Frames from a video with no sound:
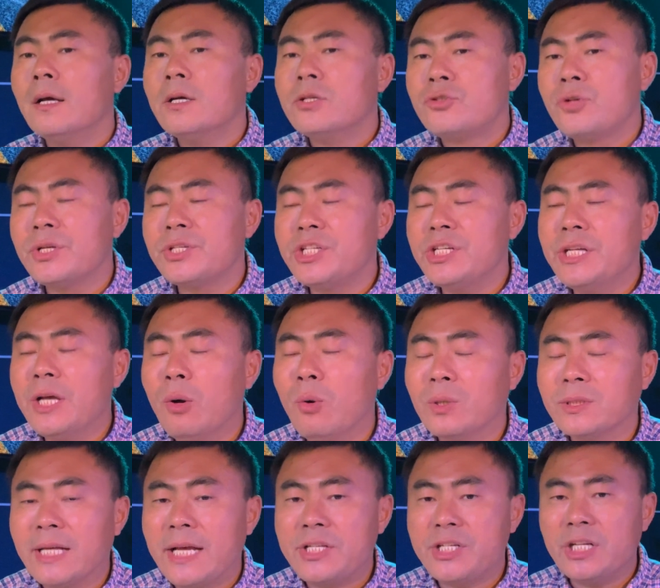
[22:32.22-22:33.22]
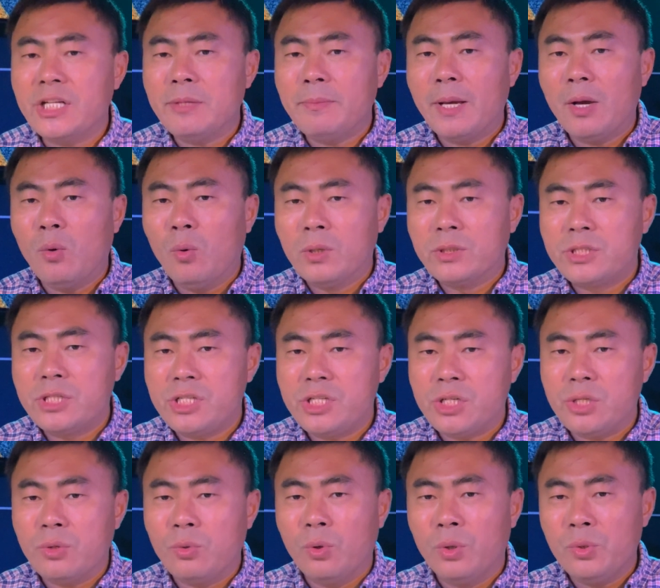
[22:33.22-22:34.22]
所以今天我在这里面，我自
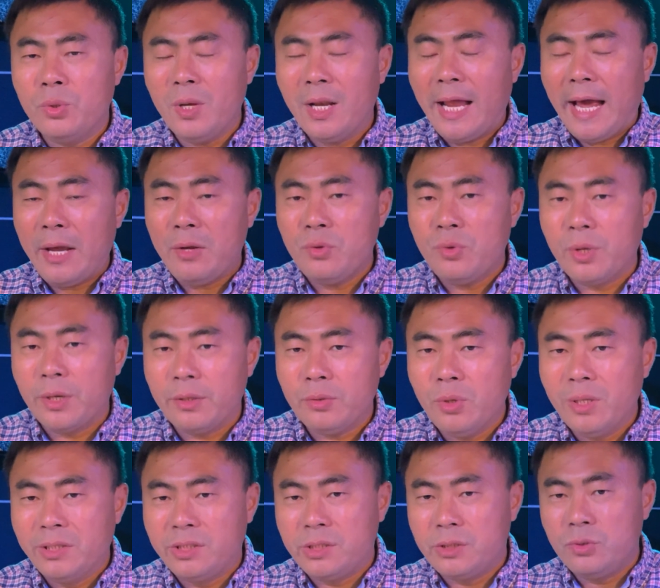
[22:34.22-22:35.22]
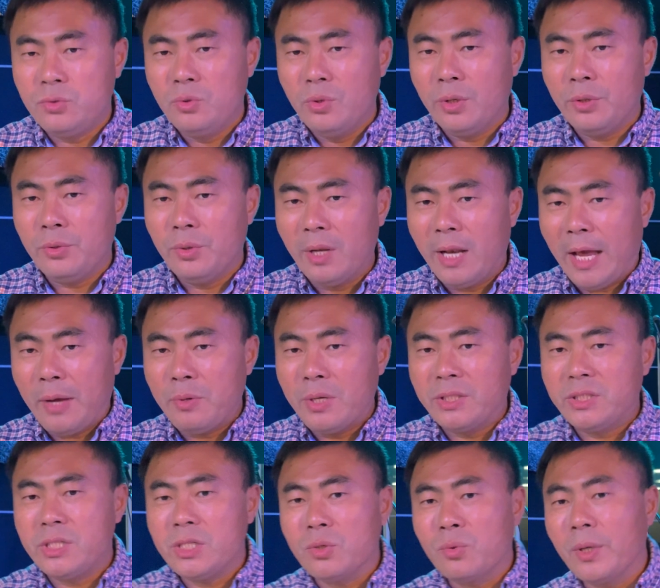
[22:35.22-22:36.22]
己我越来越越越越来越
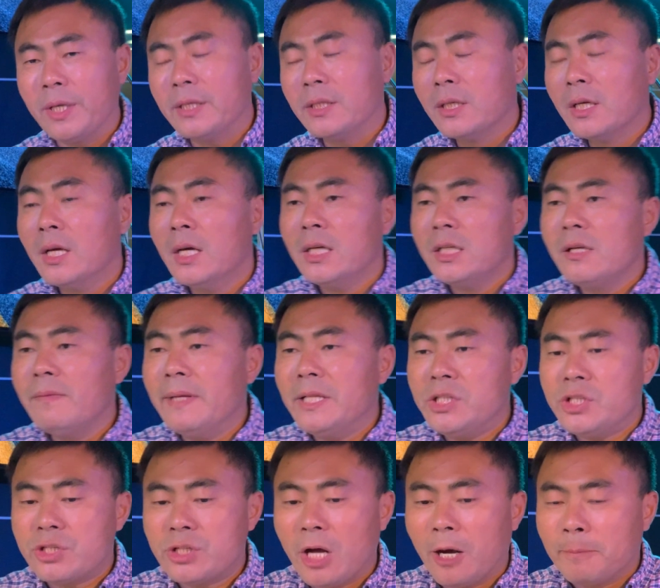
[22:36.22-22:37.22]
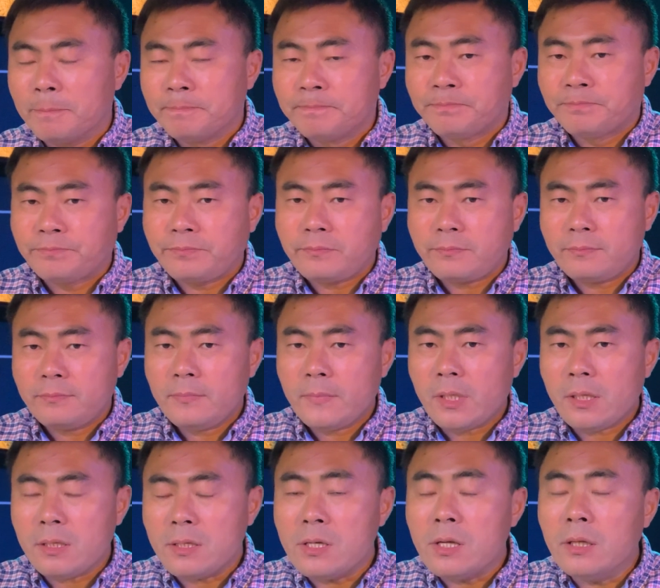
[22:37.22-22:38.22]
体会，因为你知道，
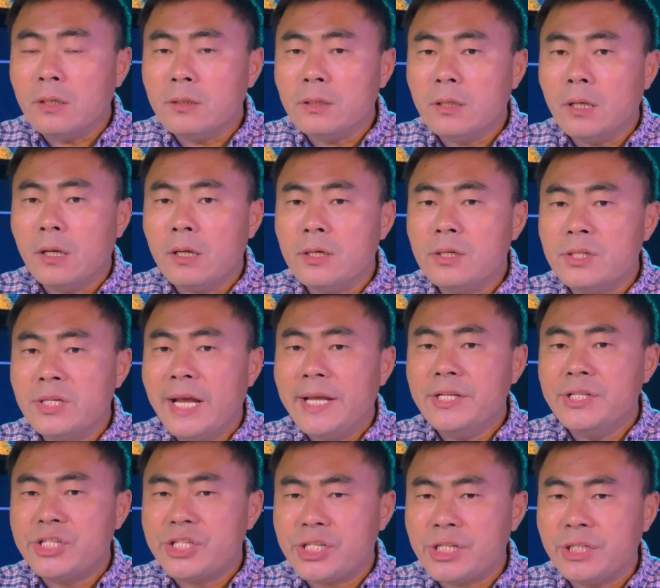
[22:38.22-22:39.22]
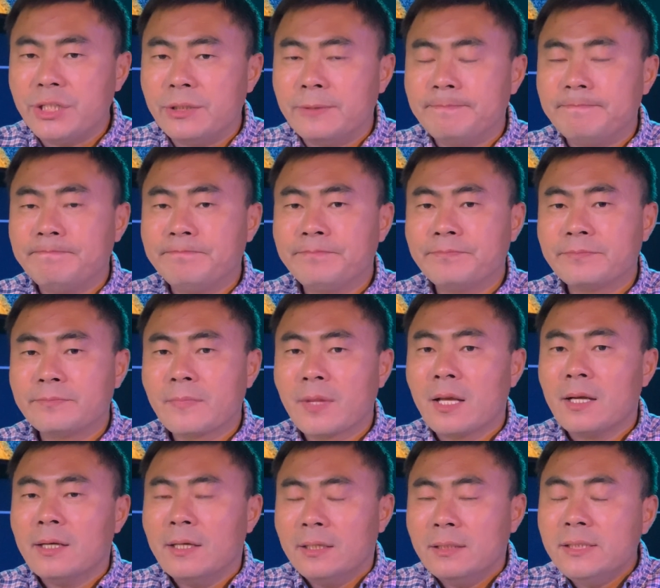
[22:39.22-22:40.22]
人是
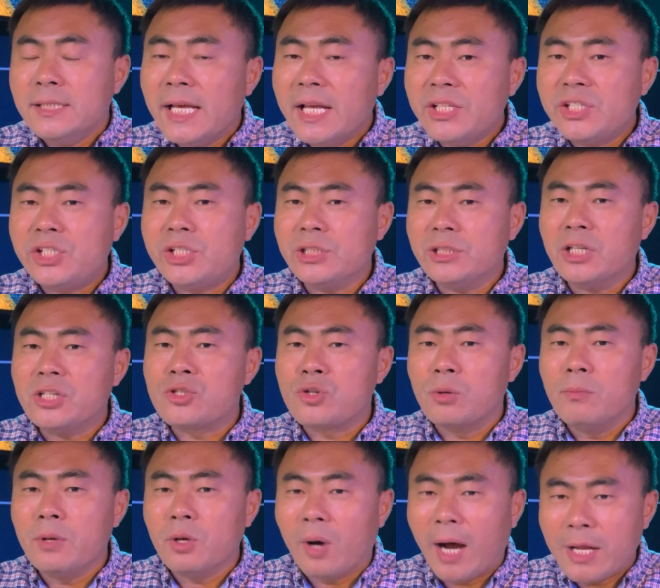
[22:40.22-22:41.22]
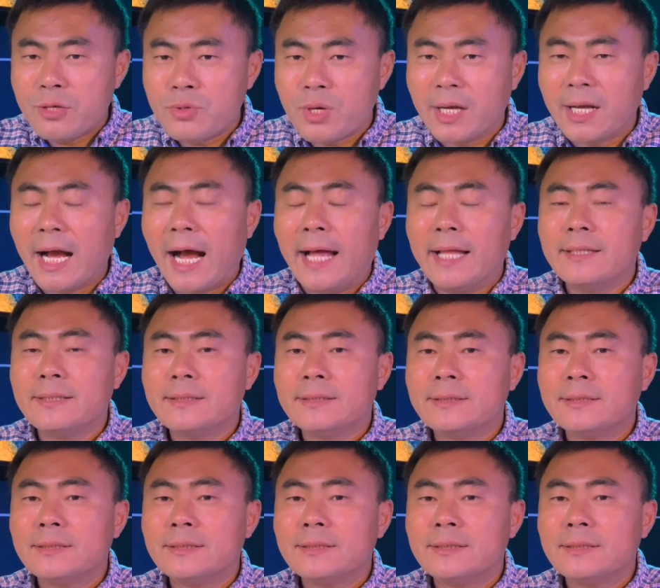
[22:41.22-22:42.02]
年轻的时候没有安全感。